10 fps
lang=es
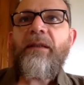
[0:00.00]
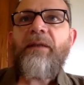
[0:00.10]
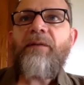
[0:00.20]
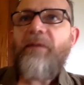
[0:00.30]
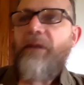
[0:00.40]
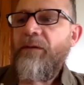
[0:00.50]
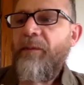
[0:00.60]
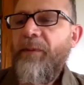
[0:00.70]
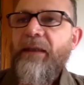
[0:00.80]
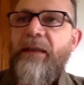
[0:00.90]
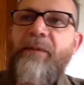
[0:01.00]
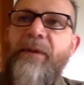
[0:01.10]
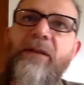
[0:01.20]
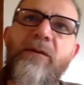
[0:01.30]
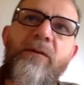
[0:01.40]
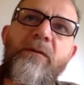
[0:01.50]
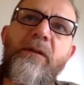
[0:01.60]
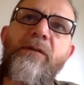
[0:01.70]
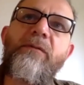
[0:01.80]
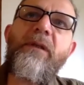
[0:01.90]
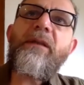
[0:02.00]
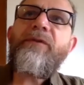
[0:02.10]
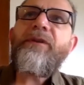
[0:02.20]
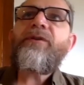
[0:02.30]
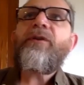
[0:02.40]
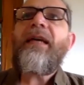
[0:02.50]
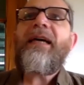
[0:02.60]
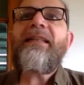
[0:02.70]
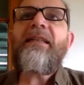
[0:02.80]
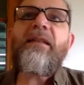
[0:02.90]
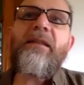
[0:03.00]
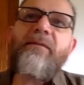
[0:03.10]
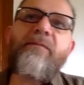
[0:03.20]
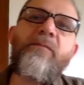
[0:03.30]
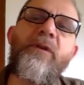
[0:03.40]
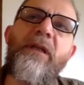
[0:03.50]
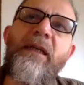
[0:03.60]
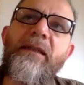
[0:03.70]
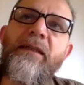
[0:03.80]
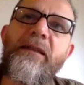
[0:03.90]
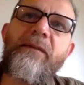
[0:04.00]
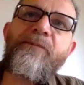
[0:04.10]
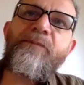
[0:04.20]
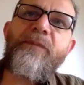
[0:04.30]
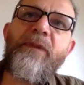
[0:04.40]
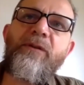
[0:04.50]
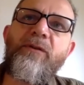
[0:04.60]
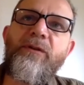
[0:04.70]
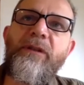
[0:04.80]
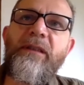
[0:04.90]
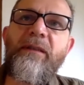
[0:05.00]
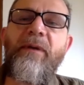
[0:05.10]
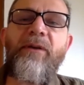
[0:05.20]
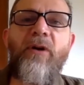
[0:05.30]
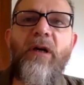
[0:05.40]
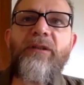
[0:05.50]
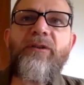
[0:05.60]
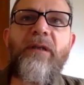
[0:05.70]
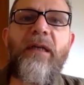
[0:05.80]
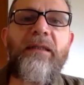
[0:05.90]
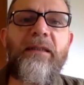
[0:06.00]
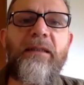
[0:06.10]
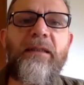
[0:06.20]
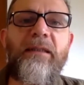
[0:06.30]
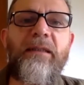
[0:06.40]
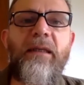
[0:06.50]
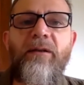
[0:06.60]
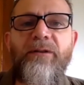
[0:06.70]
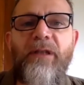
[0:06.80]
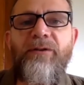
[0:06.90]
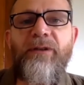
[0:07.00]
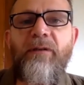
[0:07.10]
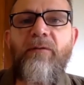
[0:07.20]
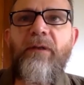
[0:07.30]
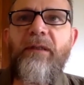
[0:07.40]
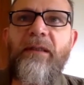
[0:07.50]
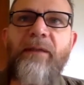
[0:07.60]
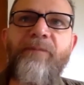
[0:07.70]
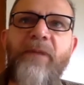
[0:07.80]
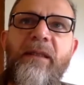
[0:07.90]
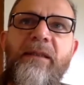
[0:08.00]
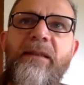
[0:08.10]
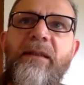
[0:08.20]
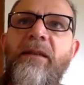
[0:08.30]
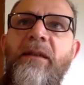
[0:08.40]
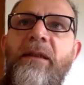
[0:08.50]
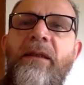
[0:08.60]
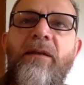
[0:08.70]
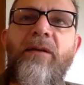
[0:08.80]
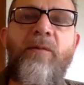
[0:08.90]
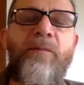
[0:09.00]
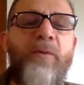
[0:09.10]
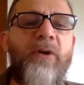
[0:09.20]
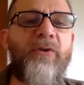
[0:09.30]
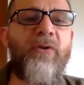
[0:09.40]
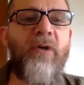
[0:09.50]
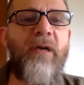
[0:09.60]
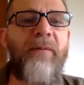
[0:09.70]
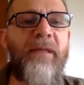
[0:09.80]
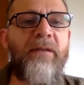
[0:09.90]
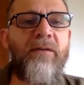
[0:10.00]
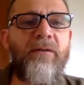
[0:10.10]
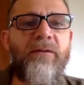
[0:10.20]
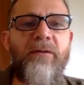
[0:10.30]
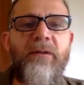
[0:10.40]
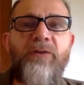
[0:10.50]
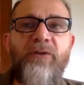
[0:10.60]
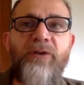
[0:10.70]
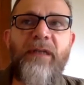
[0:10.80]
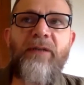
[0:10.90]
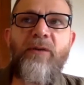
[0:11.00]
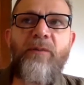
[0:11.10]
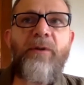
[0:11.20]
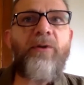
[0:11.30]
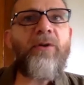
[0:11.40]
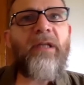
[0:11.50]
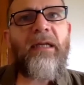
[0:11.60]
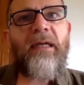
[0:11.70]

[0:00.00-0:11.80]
que vivía en un departamento, en un edificio grande, muy grande, de estos este, medios racionalistas de los años 50, es decir, con pocos ornamentos, techos altos pero no tan